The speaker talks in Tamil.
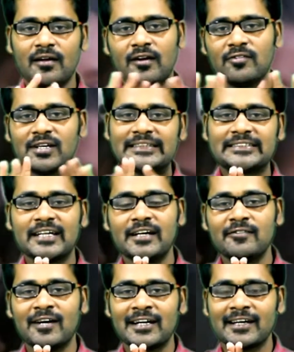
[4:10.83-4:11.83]
அவங்க எஸ்
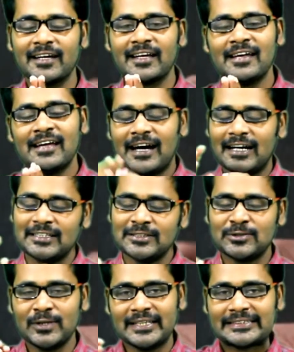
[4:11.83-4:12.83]
ஆகிடுவாங்க
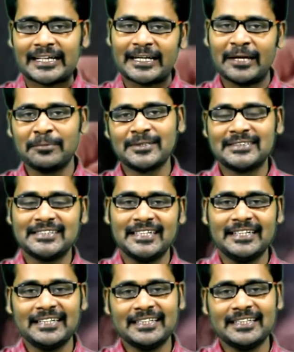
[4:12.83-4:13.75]
அஜித்துடைய சட்டையை பிடிச்சி